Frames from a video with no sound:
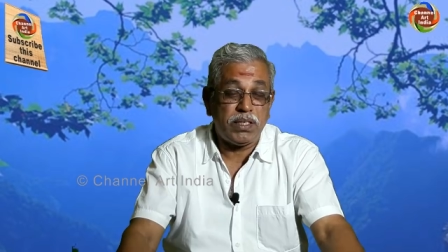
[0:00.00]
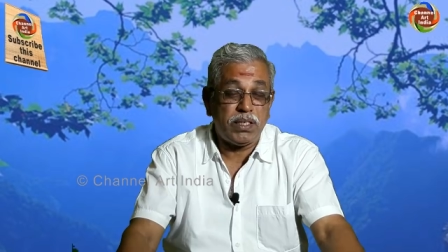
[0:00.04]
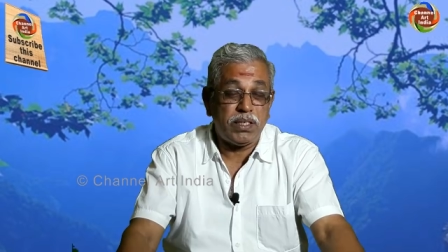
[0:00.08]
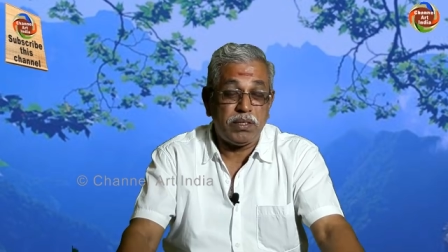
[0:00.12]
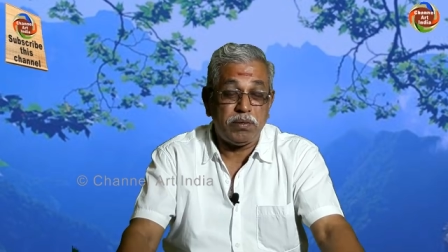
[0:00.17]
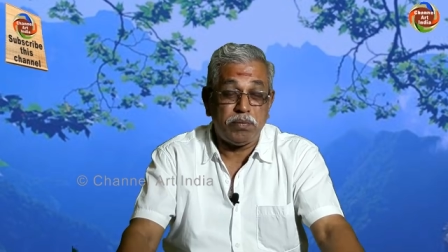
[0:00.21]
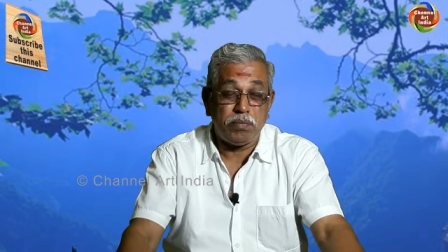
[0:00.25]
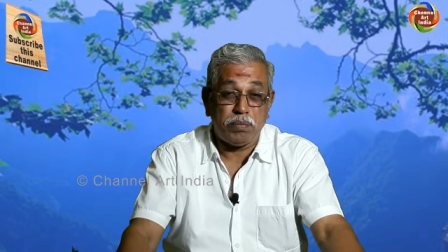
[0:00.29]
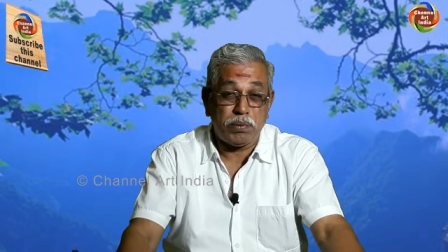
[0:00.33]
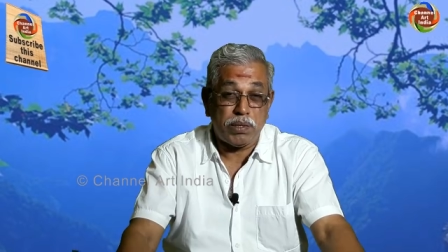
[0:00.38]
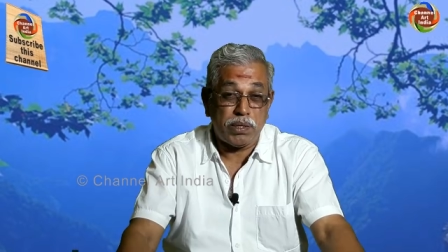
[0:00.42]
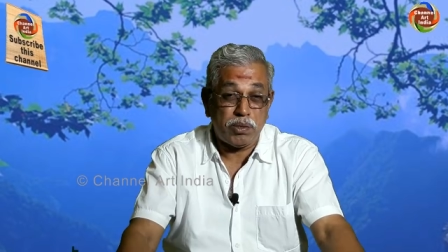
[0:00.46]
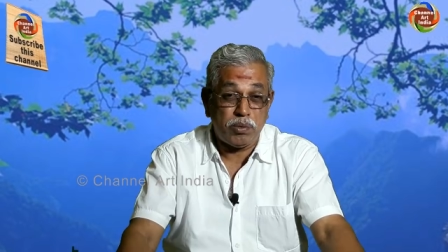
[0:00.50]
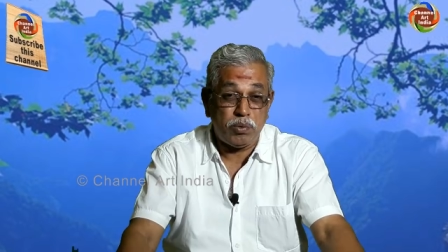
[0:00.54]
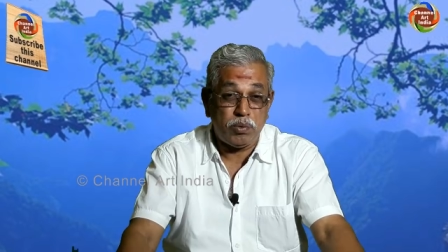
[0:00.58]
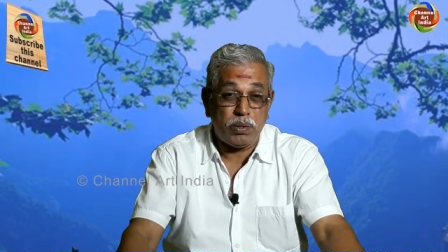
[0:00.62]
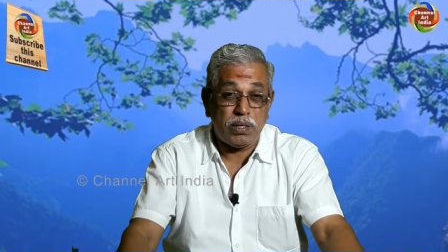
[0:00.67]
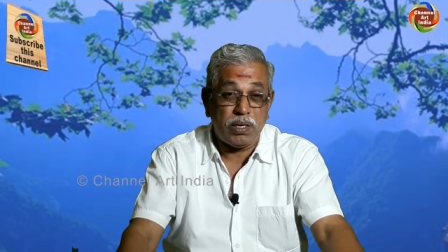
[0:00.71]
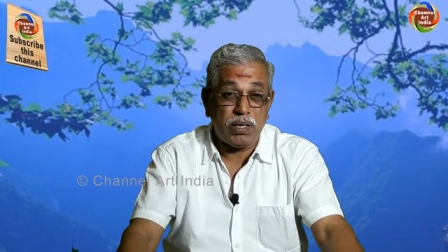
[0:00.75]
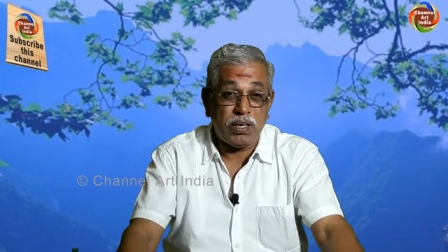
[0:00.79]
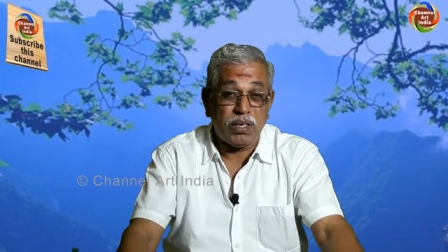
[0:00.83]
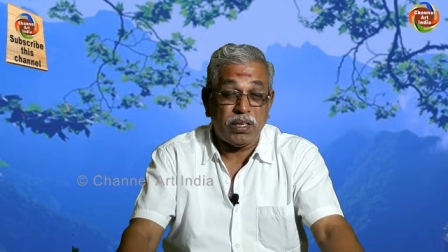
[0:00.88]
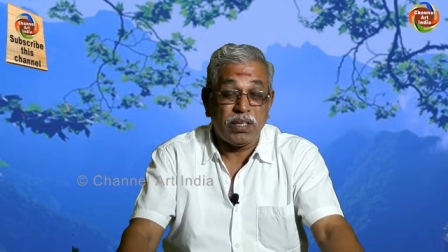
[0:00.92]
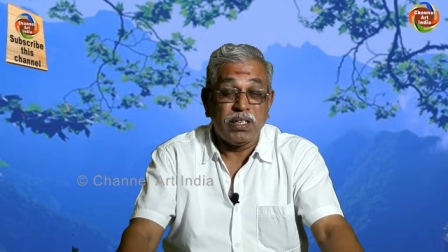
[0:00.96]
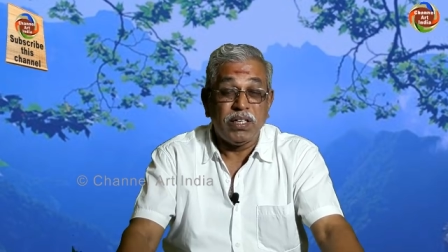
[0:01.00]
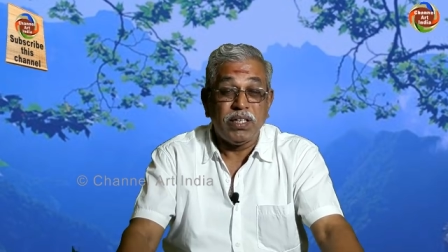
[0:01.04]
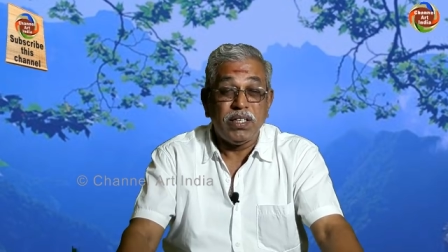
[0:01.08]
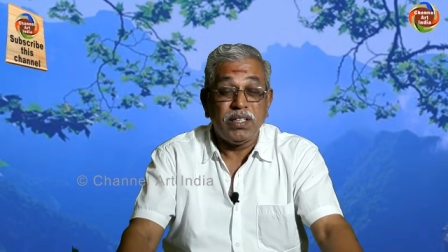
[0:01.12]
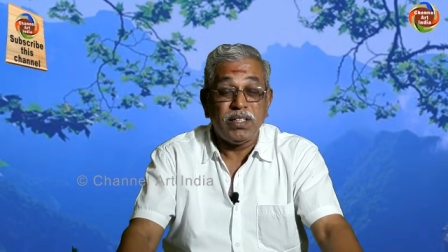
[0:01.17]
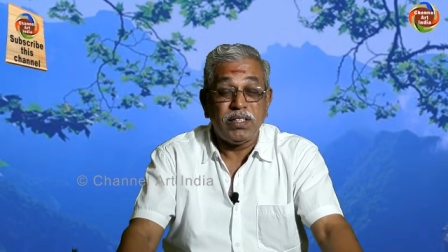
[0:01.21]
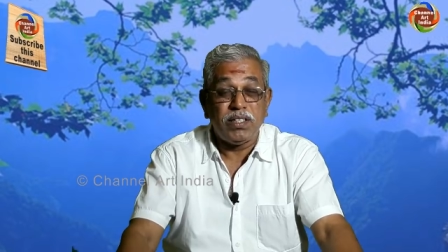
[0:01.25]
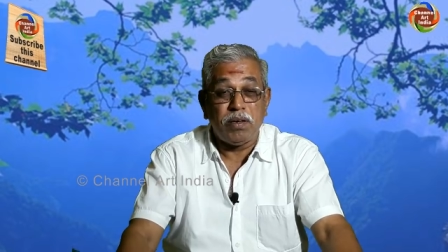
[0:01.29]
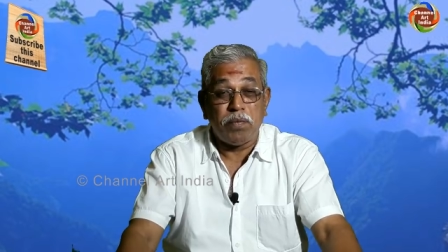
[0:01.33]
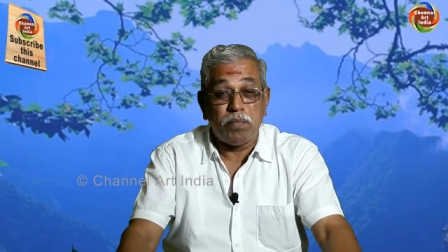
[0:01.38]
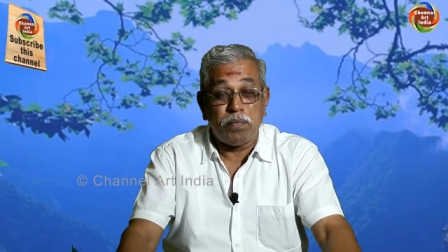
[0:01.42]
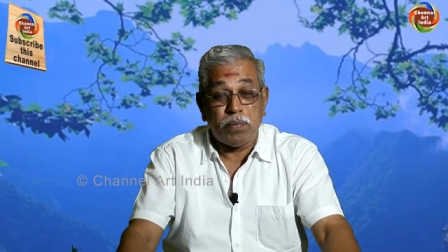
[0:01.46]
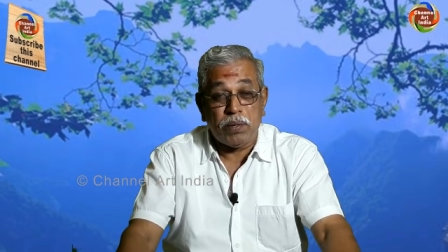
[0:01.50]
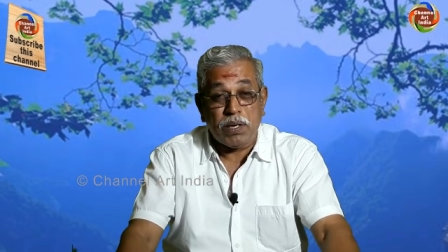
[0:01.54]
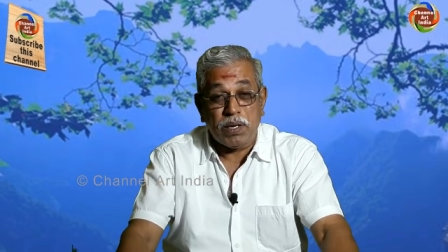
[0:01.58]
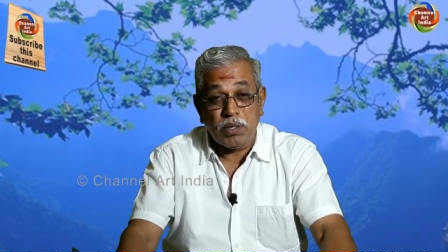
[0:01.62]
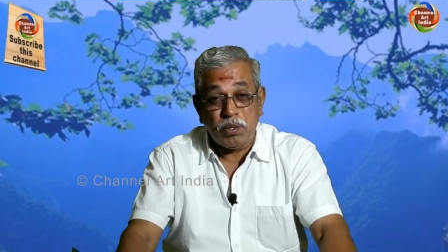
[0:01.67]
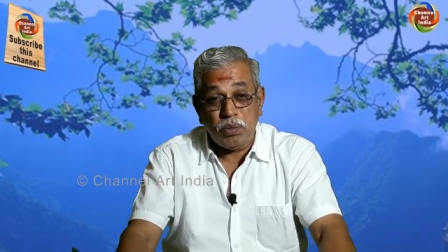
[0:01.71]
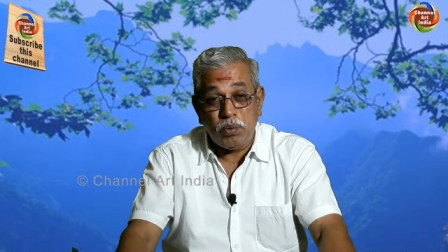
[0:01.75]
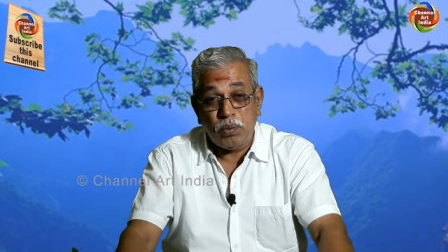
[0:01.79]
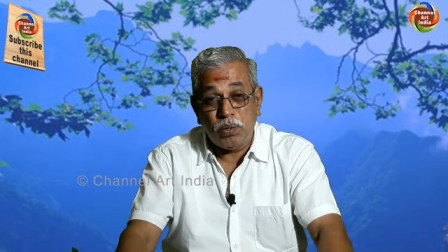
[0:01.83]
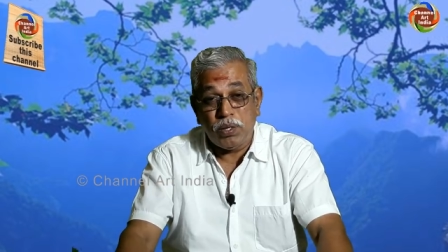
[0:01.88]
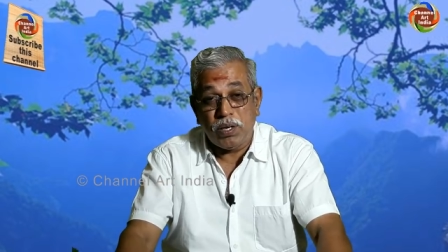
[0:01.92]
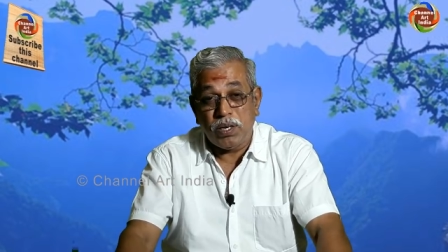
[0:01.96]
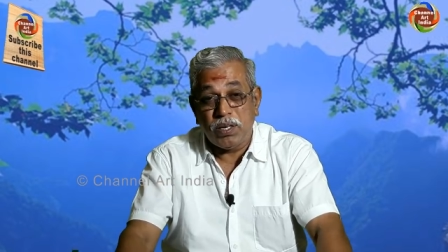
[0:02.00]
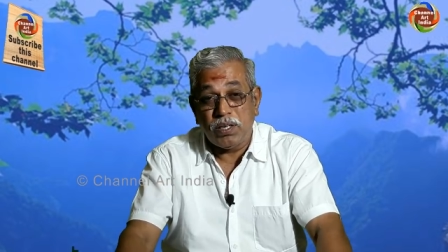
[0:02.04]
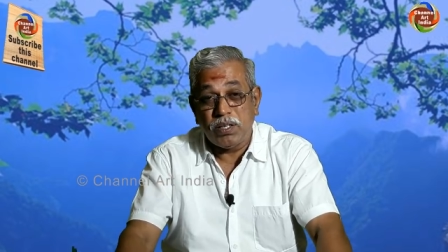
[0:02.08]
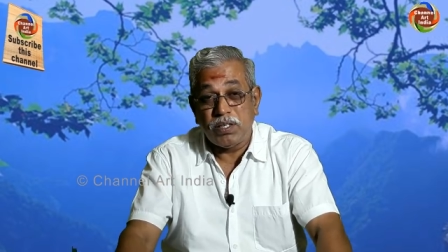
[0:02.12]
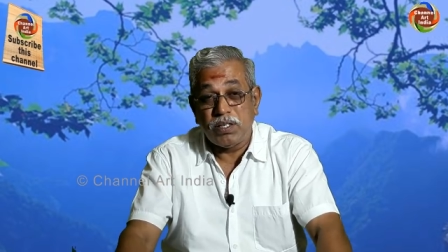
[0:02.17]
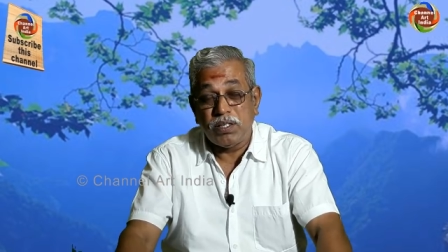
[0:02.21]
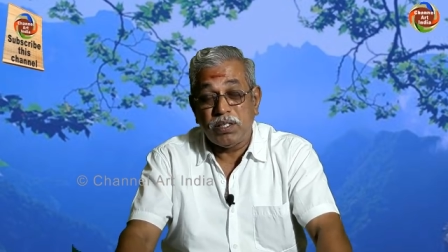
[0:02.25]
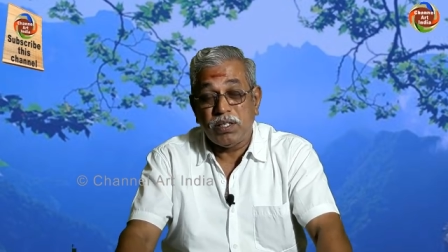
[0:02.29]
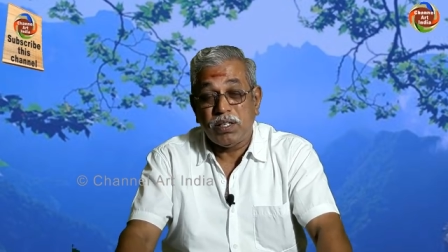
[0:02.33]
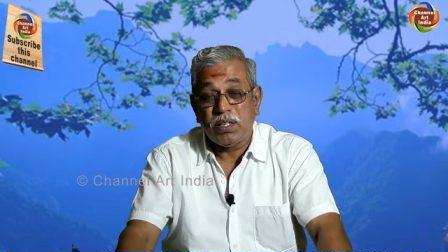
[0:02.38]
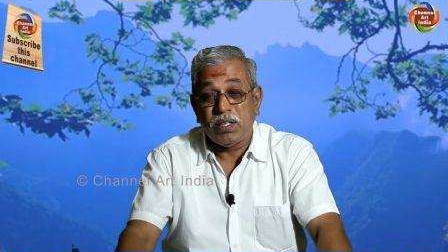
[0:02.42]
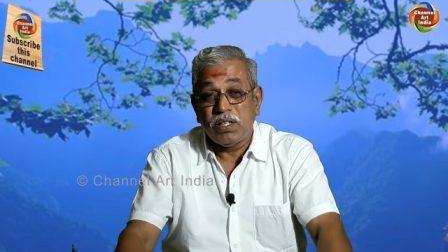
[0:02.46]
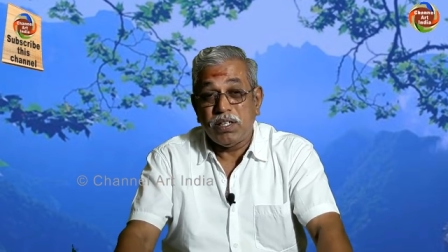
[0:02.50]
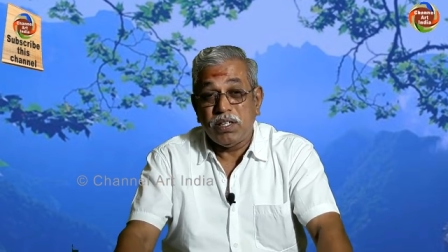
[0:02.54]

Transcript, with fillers: தெரியும் பருவுடல் இந்த பருவுடலுக்கு